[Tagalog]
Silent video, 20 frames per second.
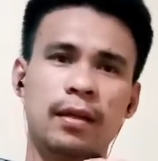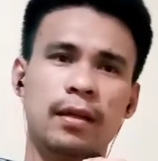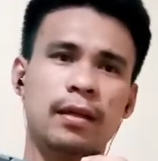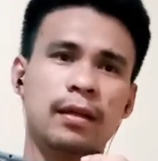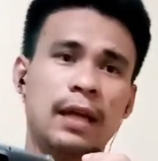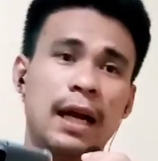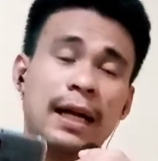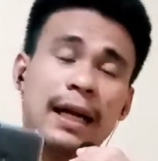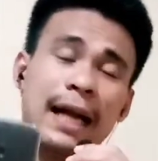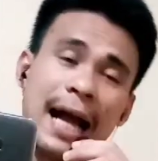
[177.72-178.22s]

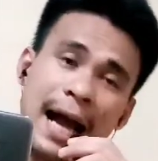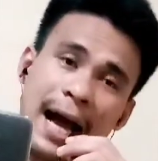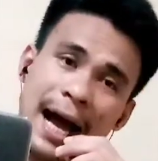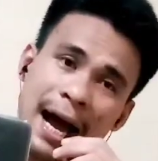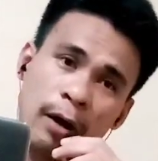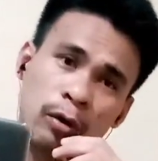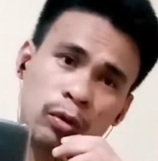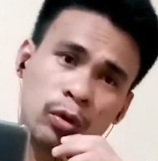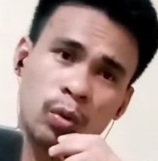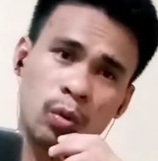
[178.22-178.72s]

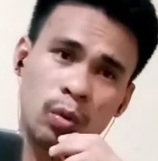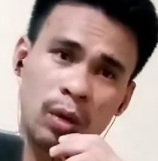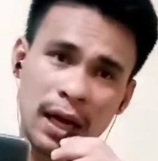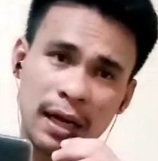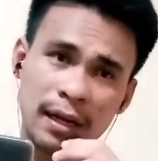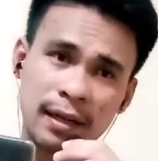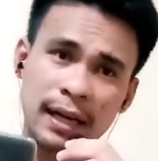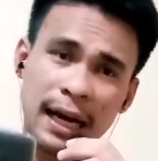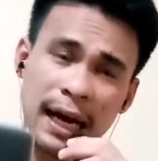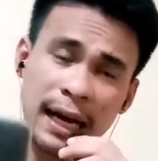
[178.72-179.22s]
kaka-out ko
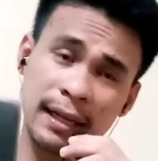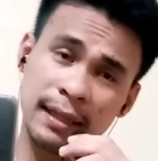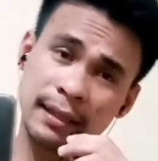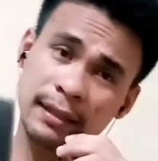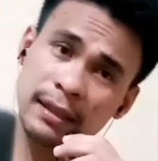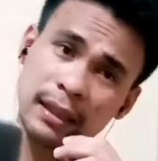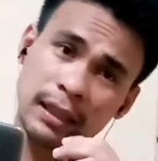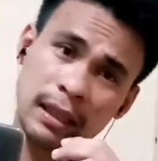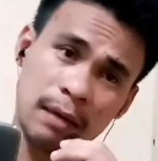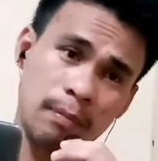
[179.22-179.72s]
lang galing
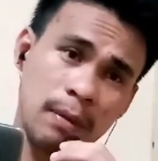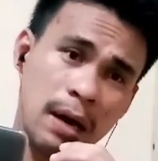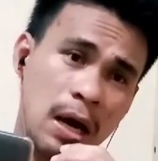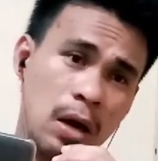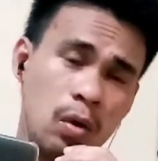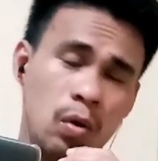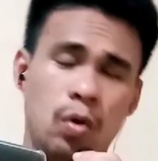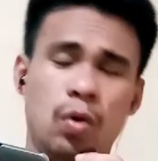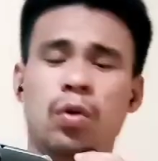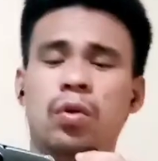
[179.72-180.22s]
sa
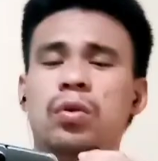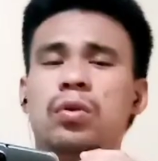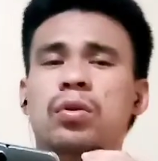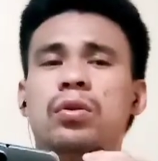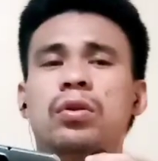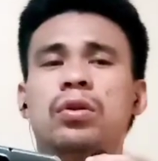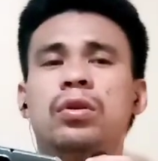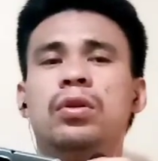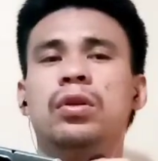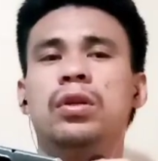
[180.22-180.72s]
trabaho.
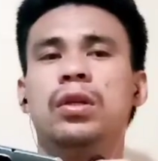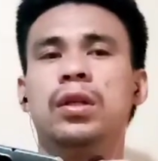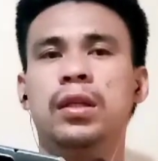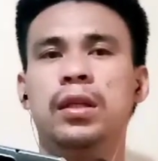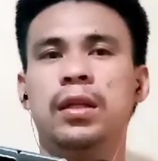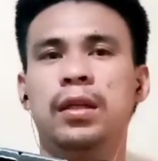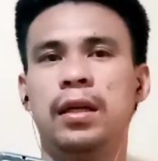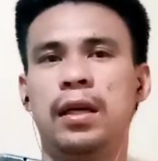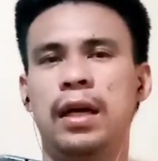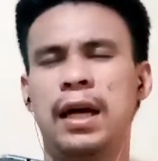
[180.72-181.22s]

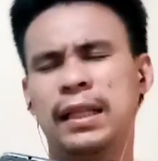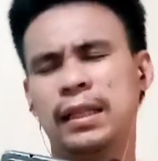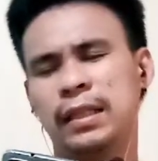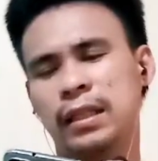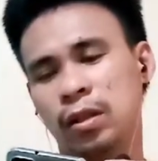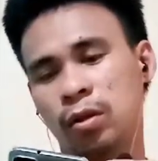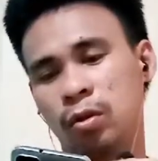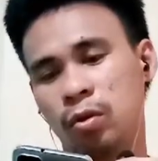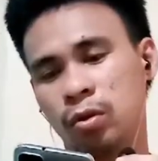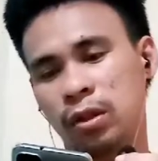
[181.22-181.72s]
At
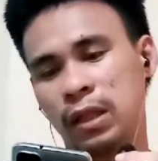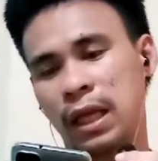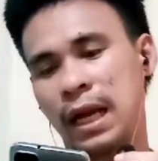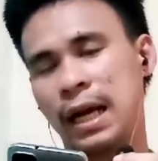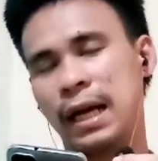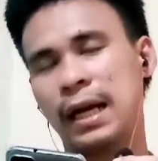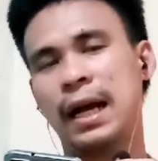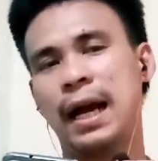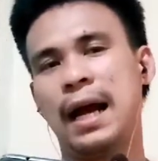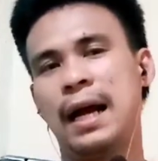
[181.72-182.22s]
ito
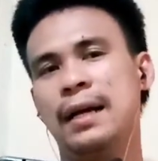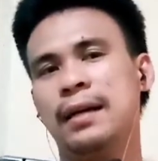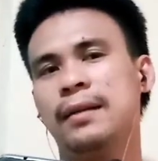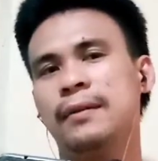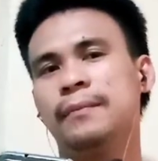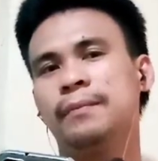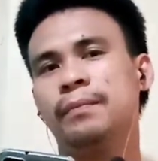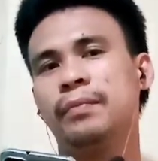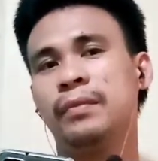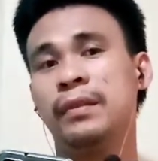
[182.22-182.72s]
talaga,
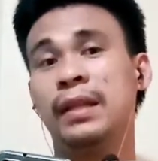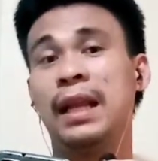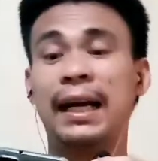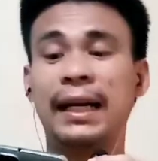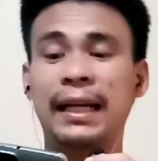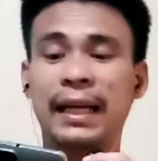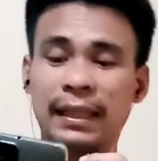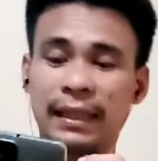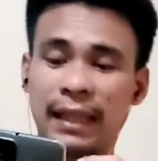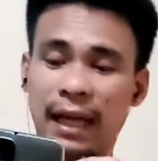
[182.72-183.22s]

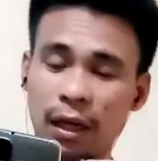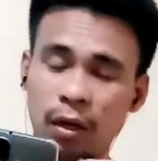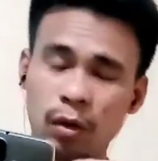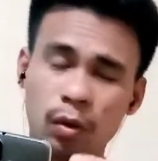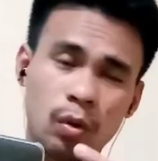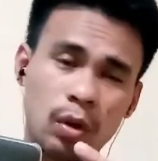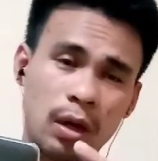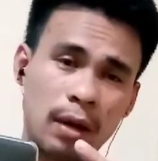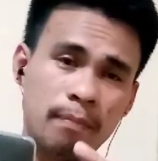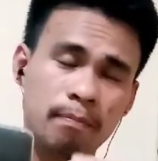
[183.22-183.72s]
nakita
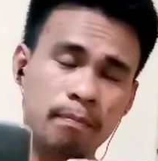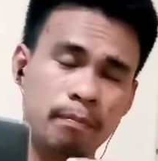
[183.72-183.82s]
ko ang